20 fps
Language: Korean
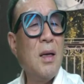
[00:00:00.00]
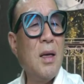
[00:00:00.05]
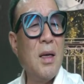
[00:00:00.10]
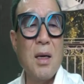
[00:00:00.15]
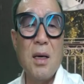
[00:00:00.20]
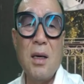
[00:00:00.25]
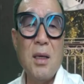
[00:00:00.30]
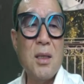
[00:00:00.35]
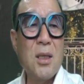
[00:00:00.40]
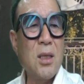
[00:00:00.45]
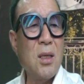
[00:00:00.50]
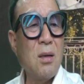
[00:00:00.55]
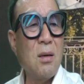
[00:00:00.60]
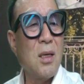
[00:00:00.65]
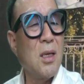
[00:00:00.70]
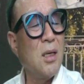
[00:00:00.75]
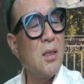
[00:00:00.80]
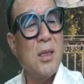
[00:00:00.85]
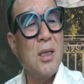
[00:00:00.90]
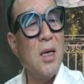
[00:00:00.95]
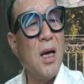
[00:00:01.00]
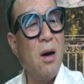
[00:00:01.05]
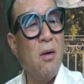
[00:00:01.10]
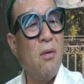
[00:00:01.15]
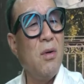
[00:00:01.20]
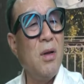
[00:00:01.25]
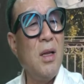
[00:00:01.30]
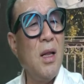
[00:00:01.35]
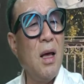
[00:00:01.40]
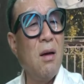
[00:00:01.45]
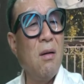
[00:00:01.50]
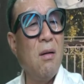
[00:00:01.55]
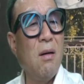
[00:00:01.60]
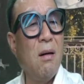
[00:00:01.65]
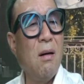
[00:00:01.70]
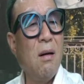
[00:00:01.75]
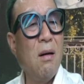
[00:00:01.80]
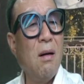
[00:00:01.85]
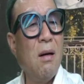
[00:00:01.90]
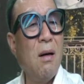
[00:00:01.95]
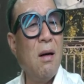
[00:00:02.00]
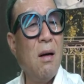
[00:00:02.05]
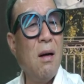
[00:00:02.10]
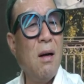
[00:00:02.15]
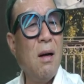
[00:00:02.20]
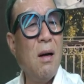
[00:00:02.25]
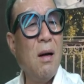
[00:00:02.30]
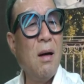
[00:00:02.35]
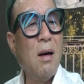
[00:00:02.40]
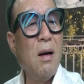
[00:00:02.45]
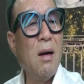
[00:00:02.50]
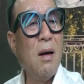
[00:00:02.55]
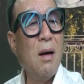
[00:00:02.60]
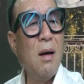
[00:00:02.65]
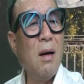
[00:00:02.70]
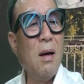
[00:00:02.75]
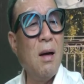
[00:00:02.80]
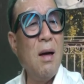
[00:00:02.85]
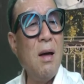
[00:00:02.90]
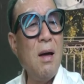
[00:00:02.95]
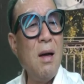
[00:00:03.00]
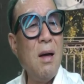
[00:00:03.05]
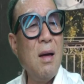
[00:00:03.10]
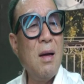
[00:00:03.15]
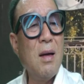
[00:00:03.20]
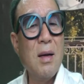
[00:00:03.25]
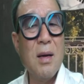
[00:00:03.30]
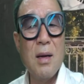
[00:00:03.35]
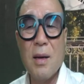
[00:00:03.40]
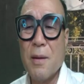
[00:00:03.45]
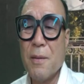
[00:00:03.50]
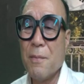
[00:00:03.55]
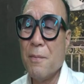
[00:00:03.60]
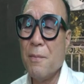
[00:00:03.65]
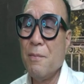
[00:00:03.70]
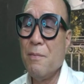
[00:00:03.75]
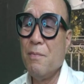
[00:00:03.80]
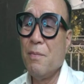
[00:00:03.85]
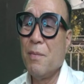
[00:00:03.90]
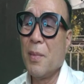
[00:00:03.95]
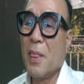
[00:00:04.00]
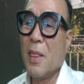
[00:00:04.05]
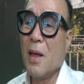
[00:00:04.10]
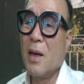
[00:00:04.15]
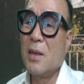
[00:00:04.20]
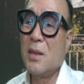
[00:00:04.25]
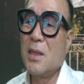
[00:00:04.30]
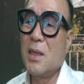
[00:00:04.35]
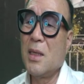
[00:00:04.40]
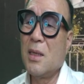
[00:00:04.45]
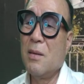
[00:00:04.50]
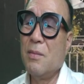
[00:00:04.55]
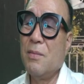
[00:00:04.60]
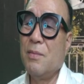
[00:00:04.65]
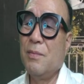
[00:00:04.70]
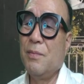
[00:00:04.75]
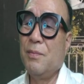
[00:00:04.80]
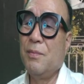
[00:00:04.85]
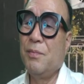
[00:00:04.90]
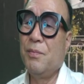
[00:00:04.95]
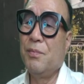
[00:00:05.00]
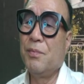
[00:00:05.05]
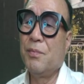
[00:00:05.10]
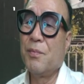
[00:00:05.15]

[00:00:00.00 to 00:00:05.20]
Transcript: 이거 철저히 하고 있나요? 어? 지금 음,